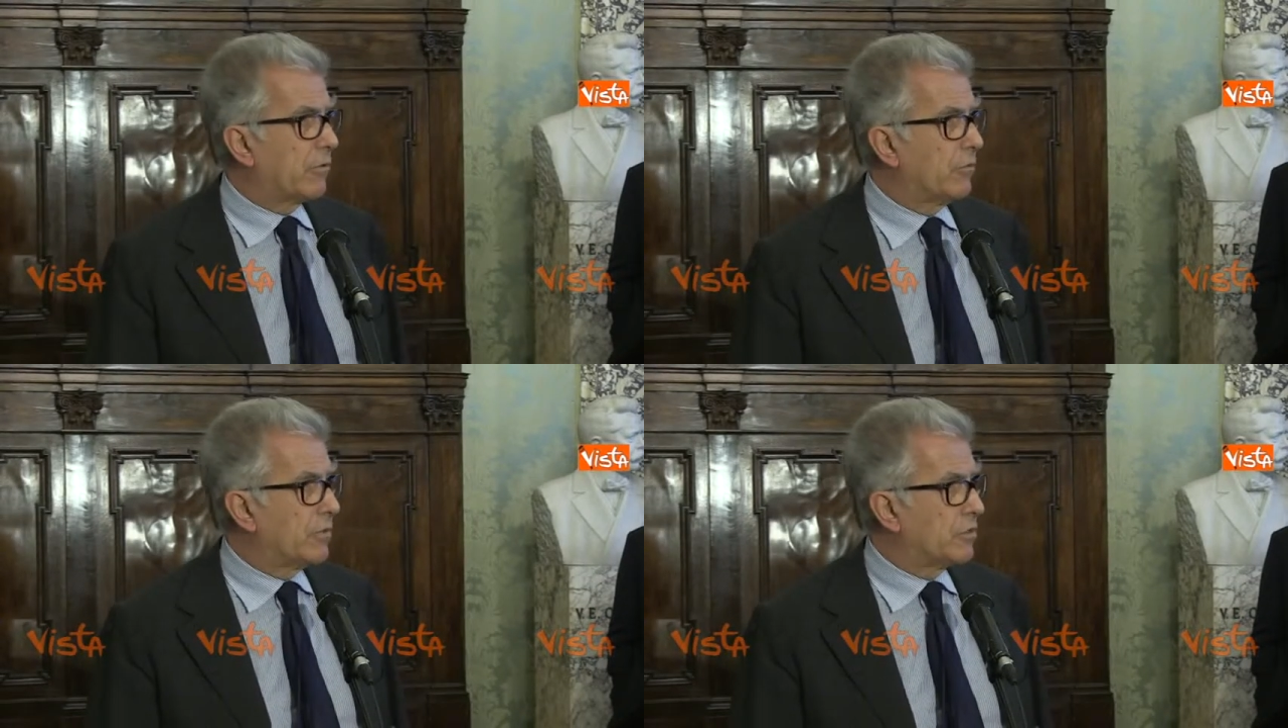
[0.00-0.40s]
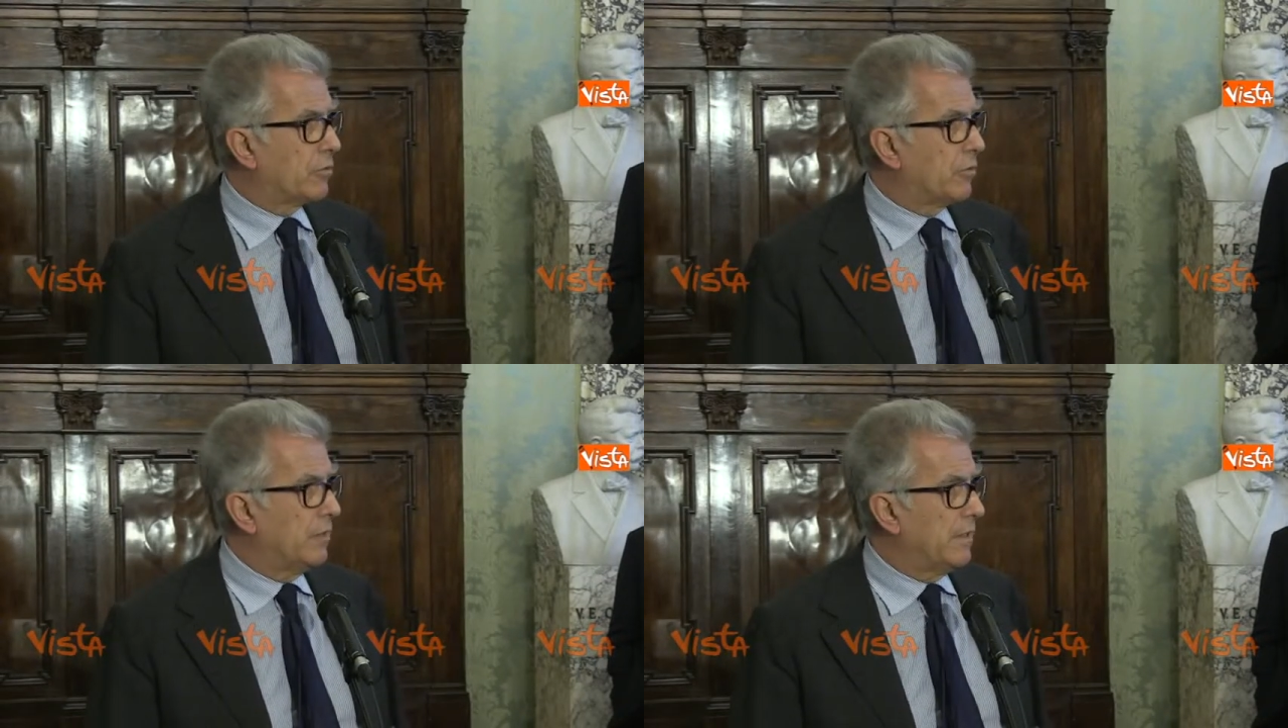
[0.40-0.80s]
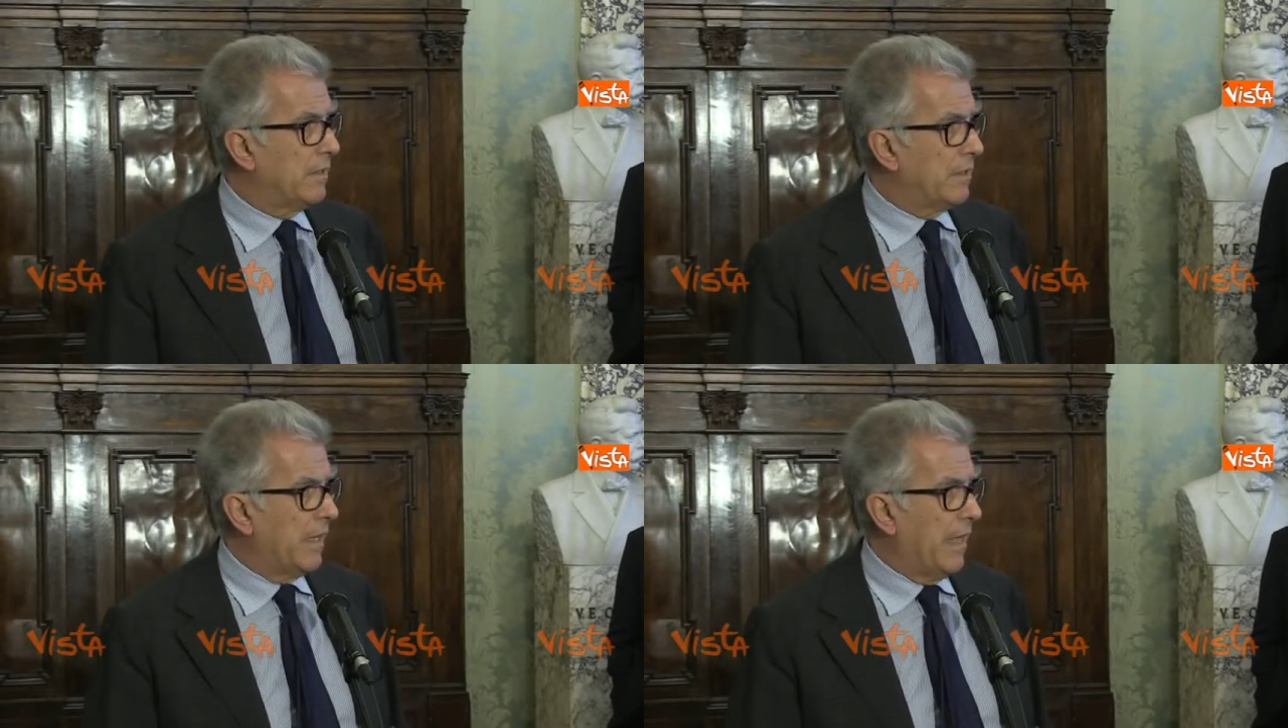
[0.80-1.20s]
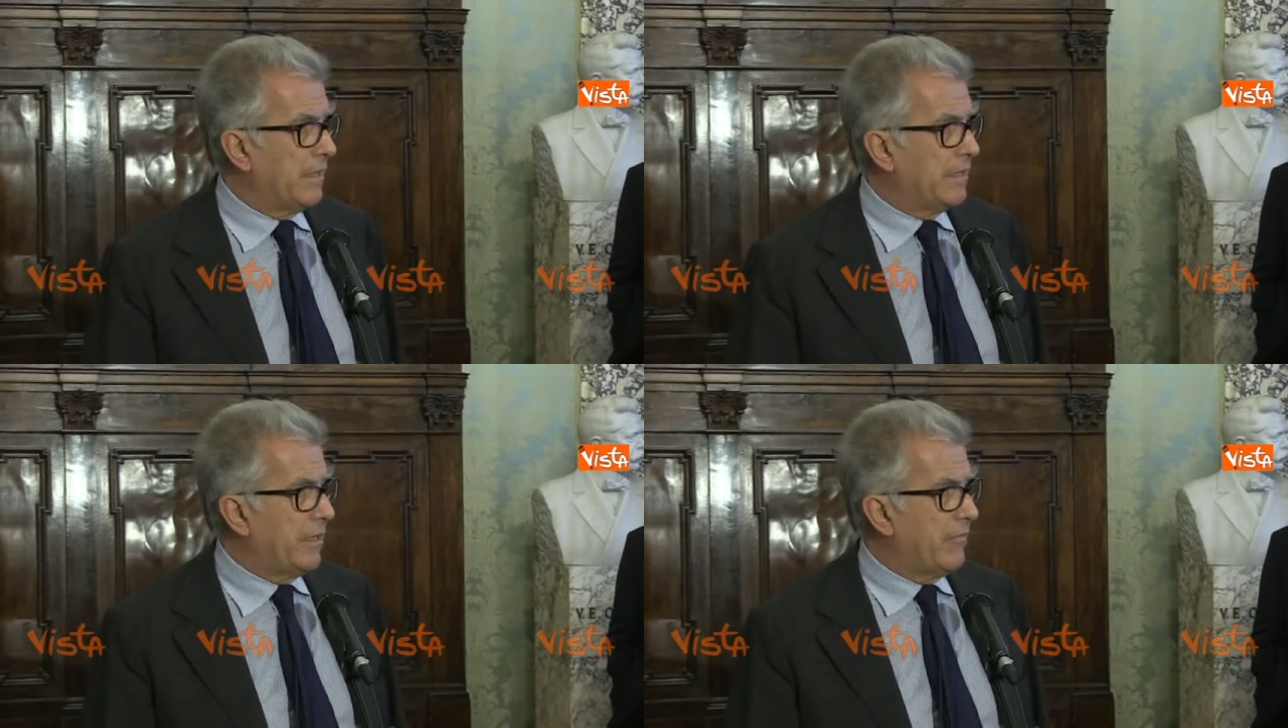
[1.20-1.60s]
con questo
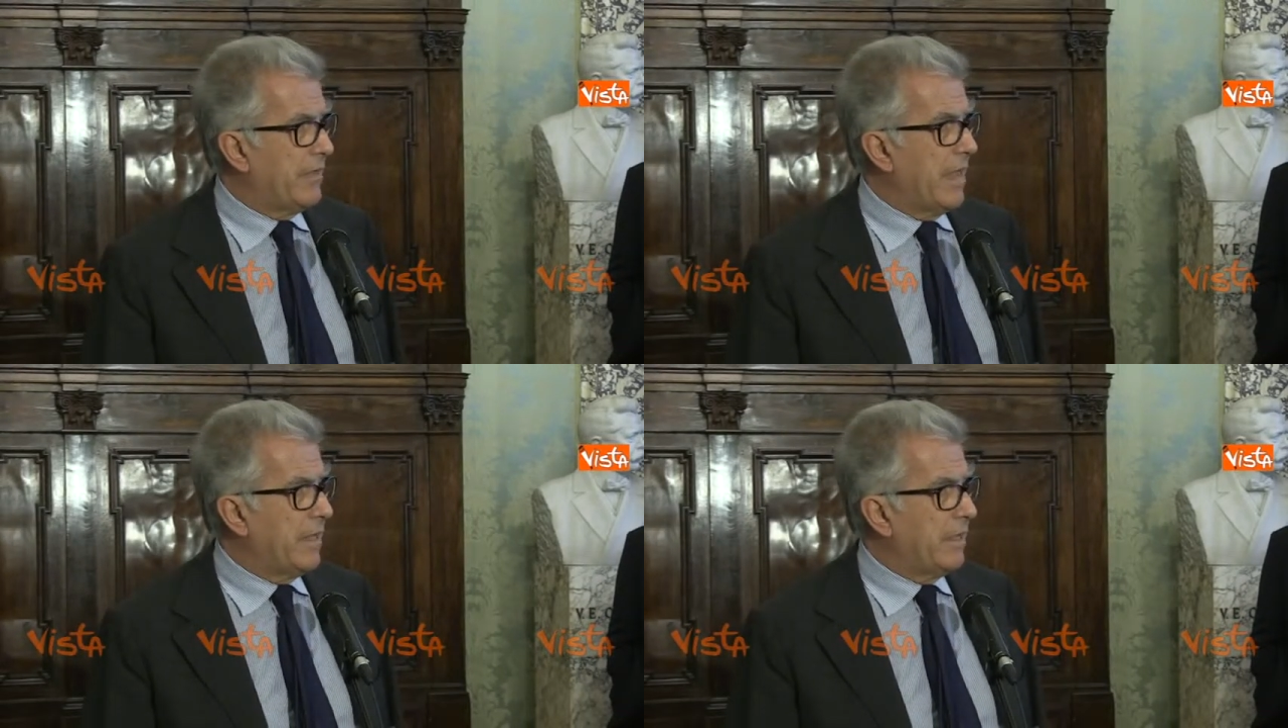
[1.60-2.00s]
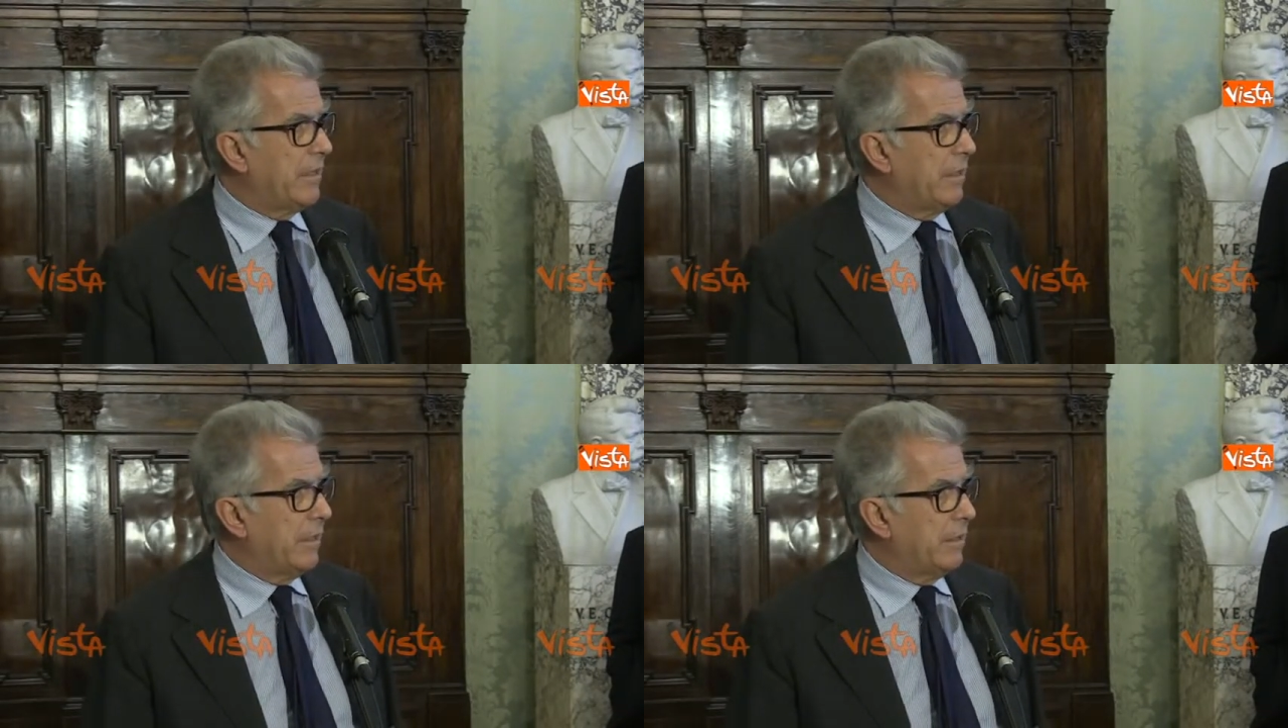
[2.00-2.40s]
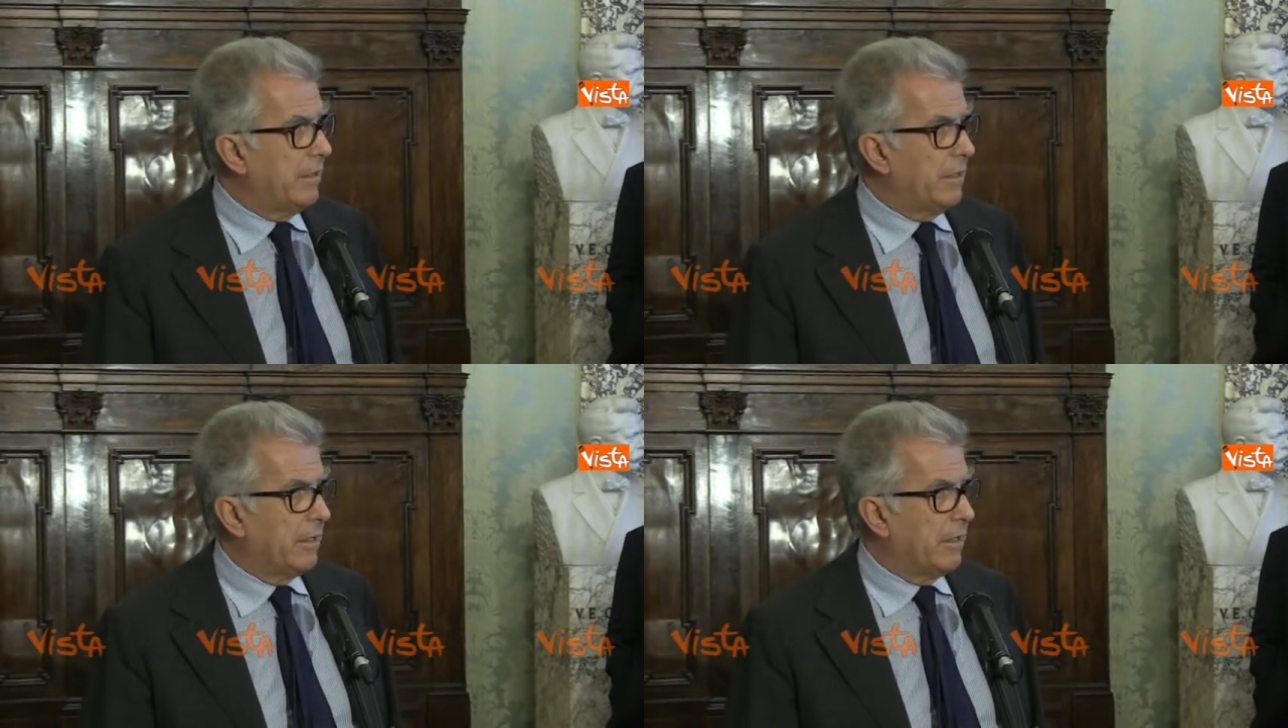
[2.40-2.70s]
andirivieni di,